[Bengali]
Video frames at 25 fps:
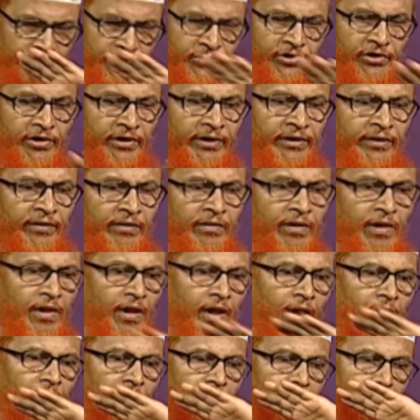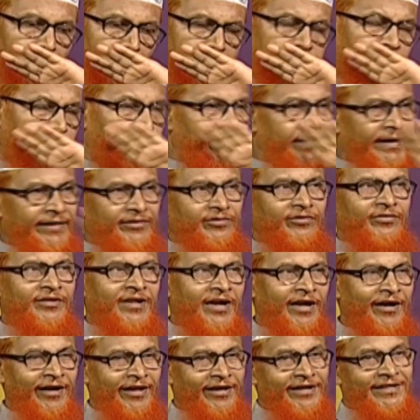সরি একটু
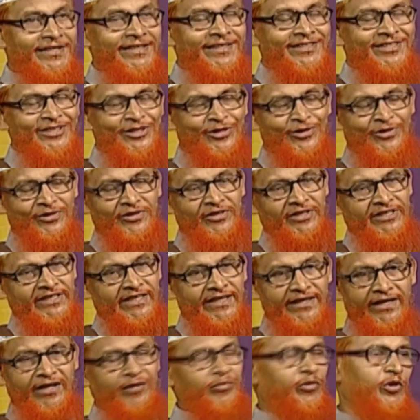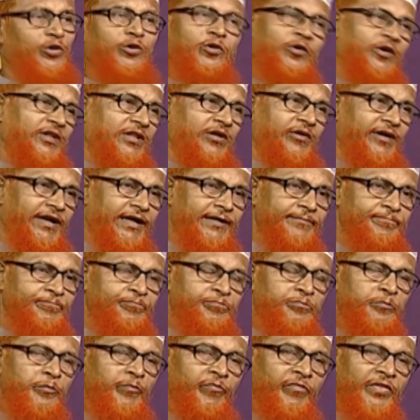ঠান্ডা লেগেছে তো তো সেটাকে বন্ধ করে দেওয়া না
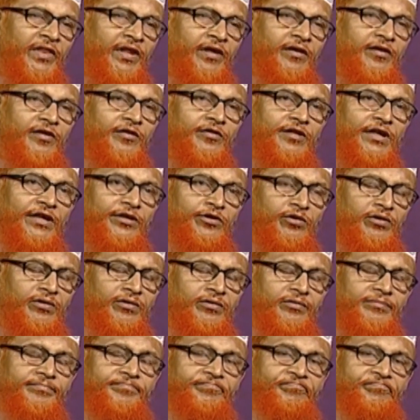তো এই জন্য